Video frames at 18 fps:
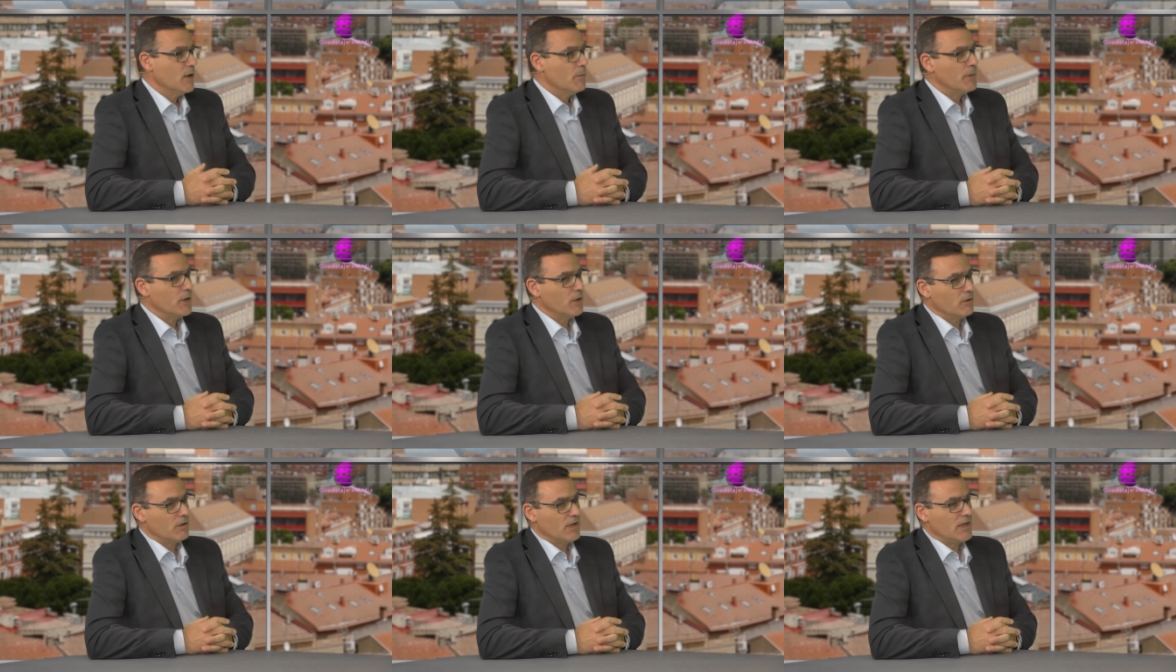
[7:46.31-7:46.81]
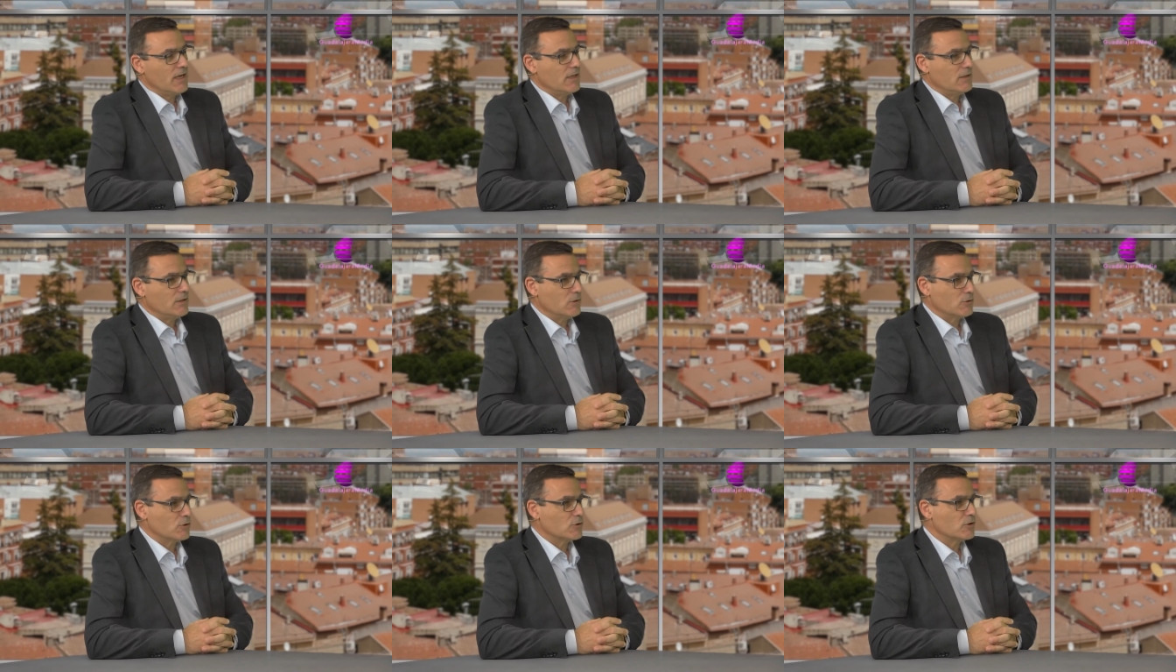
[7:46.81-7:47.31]
Pero eh,
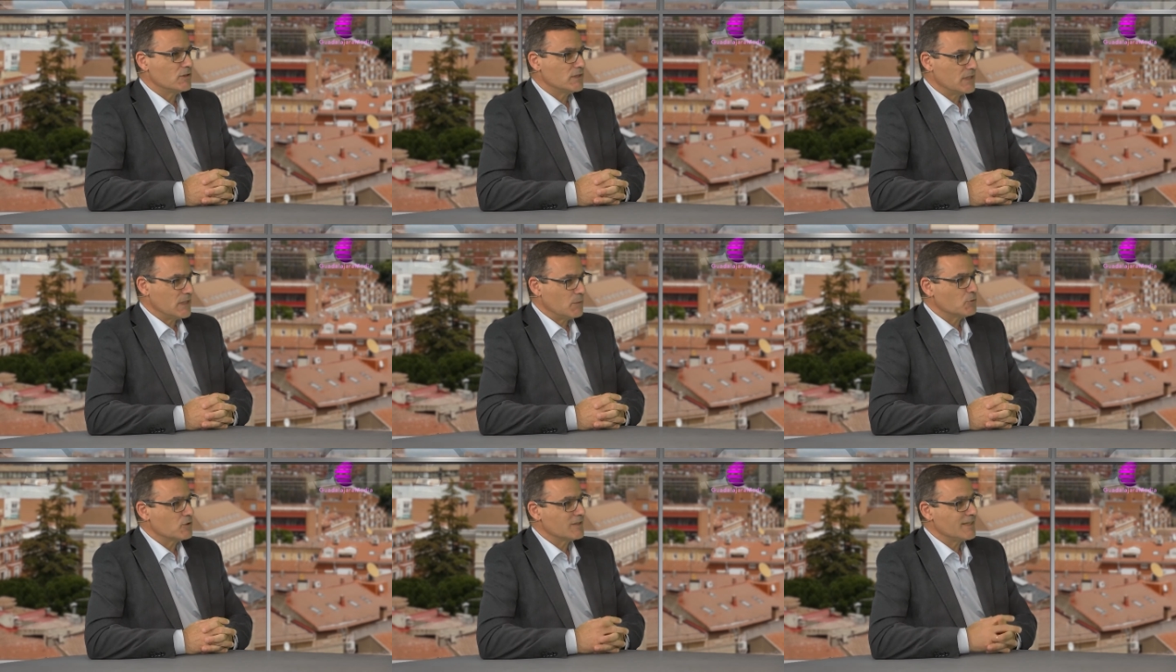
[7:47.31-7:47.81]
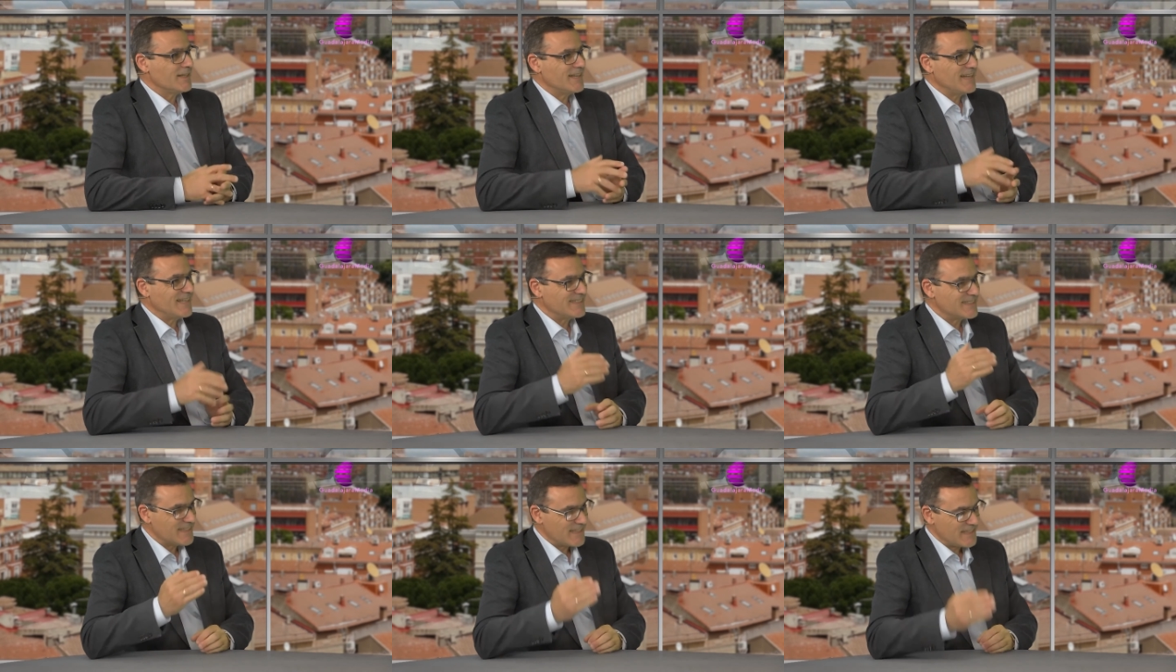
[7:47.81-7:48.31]
nosotros intentamos
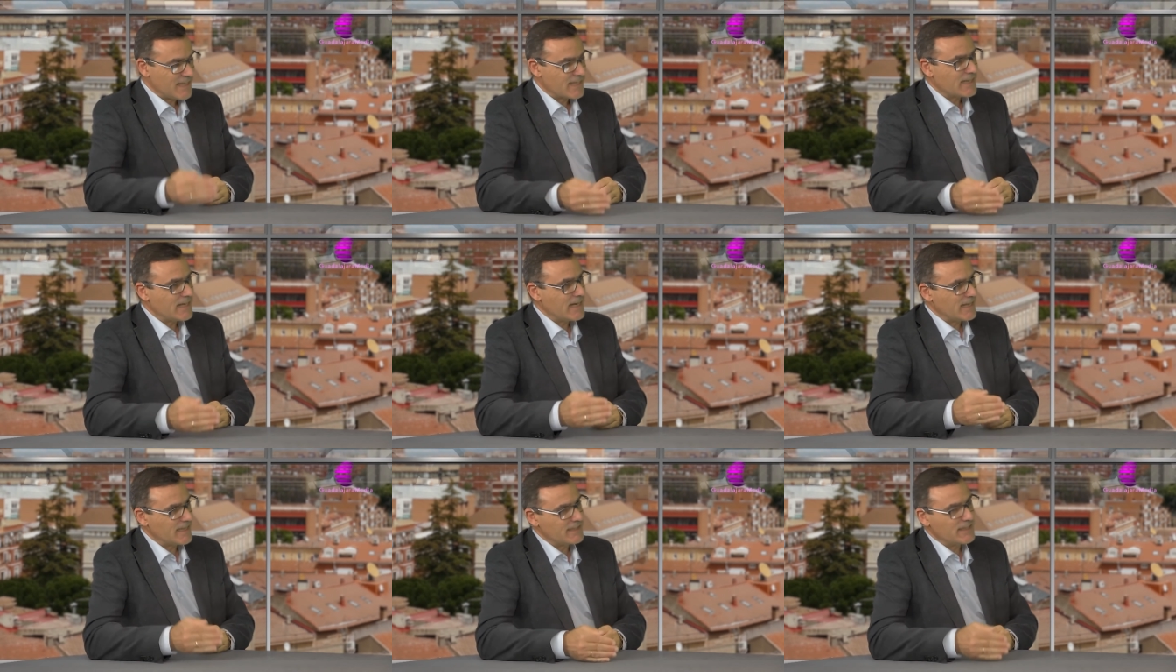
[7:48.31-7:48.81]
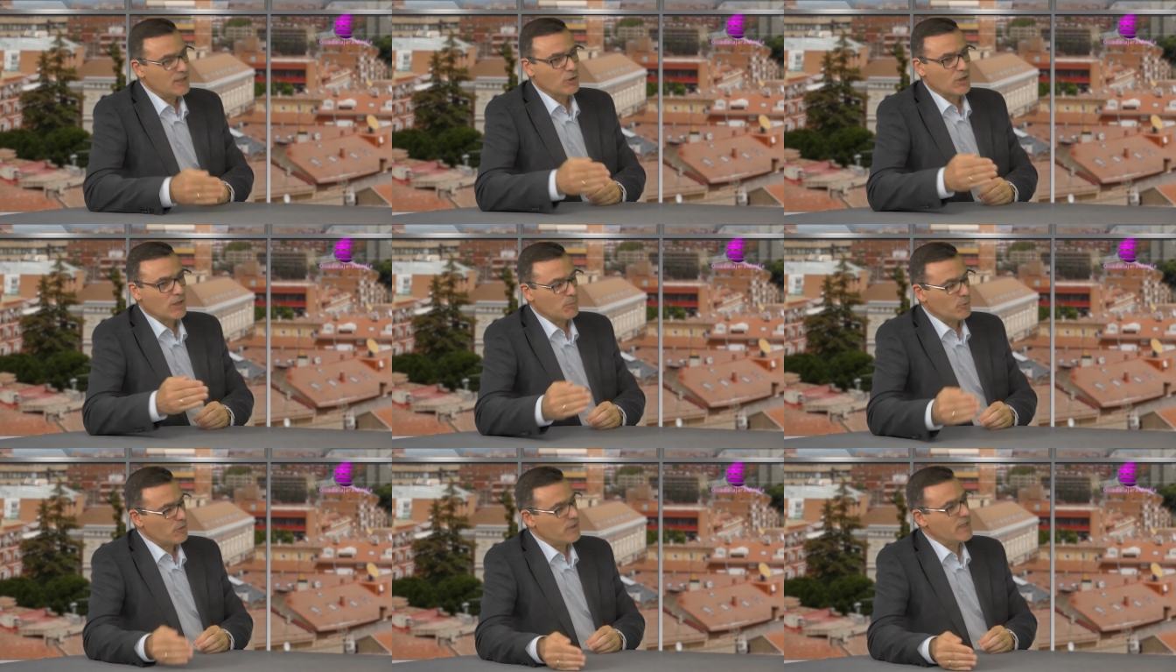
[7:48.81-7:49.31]
enseñar que a la gente lo
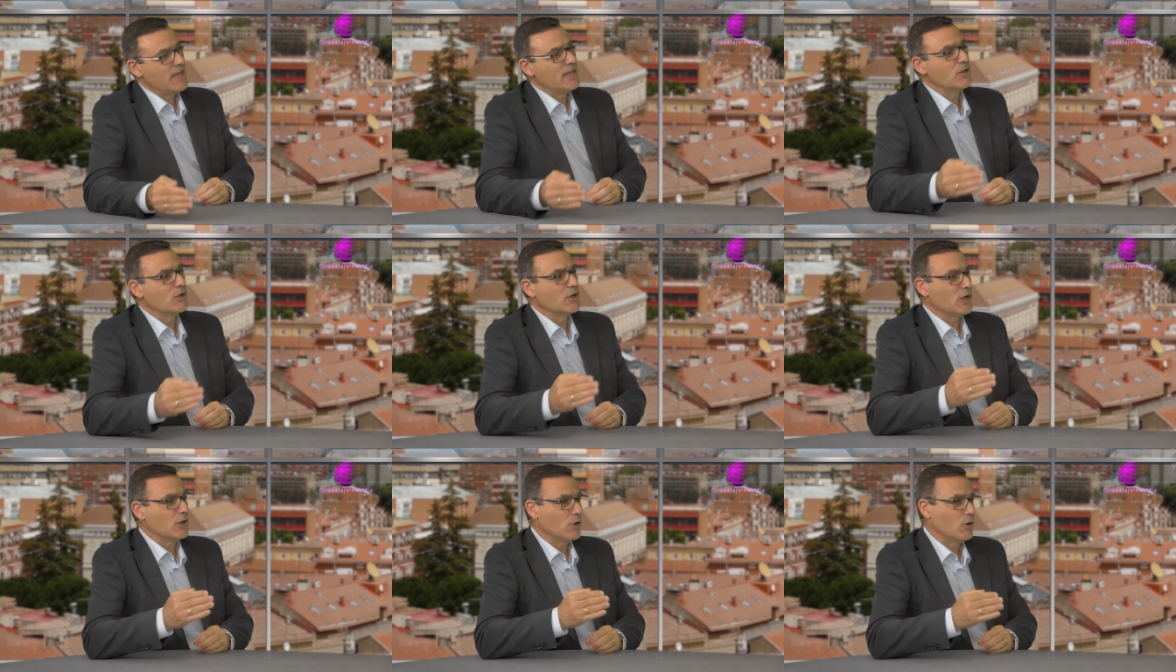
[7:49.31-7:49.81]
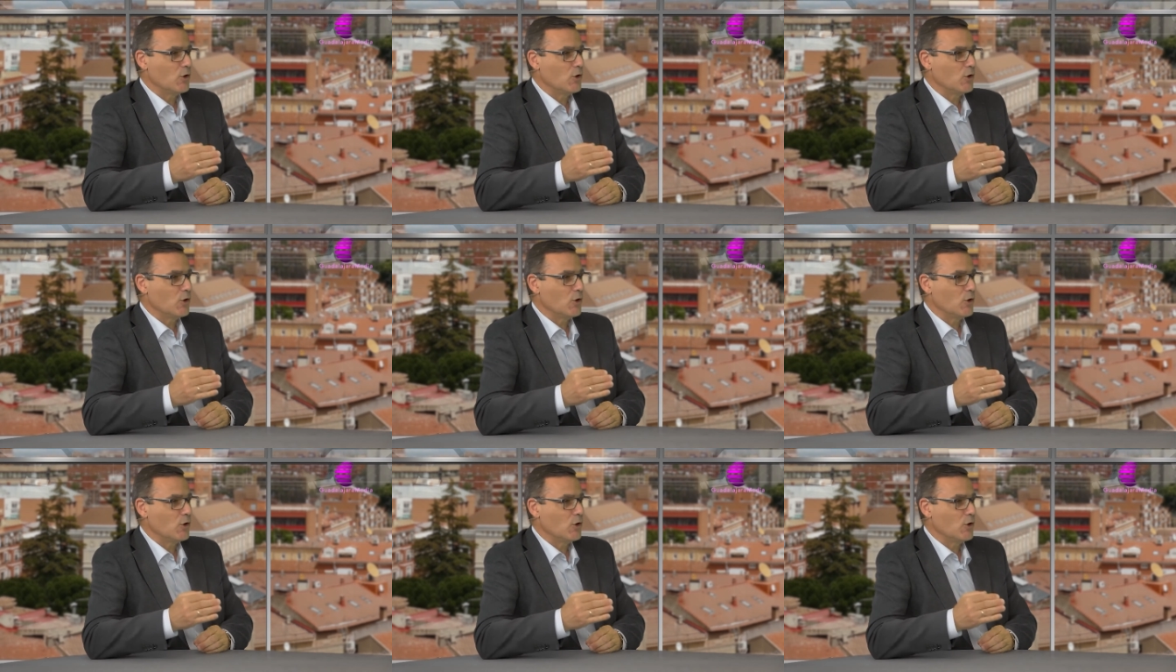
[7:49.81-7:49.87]
que podía y lo